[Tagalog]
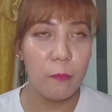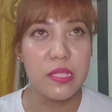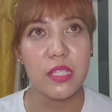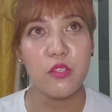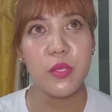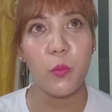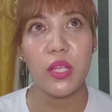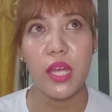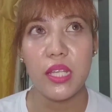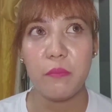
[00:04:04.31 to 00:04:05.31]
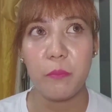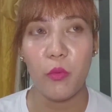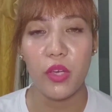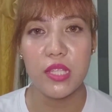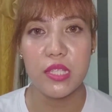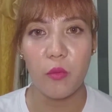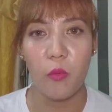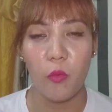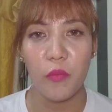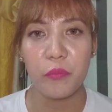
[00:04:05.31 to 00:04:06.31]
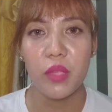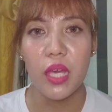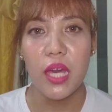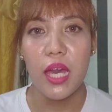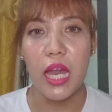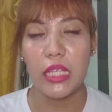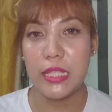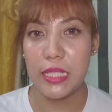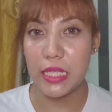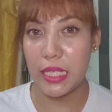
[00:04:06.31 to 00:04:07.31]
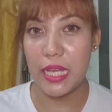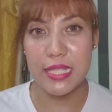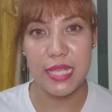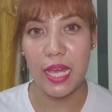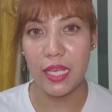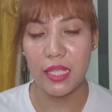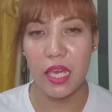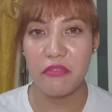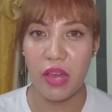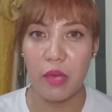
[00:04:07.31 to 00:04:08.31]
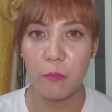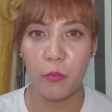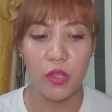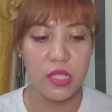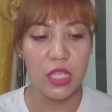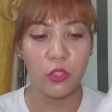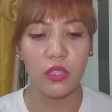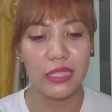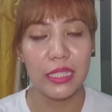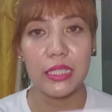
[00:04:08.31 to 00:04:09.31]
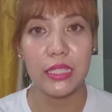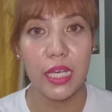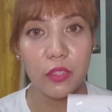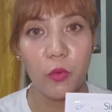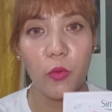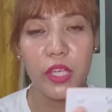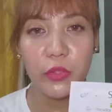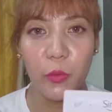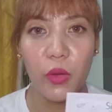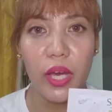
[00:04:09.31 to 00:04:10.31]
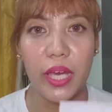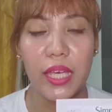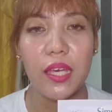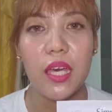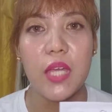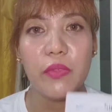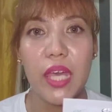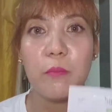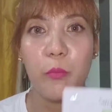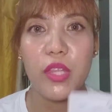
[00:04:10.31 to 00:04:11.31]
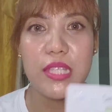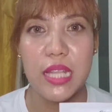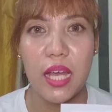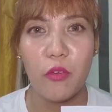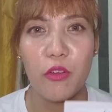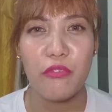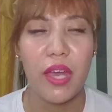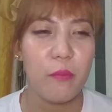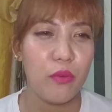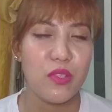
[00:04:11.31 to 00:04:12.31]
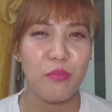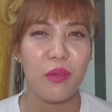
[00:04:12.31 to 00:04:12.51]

Basta din sa 100 points ko, ang natira na lang sa akin ay 5 points. Ito, ang natatandaan ko, ito ay 10 points lang or 5 points.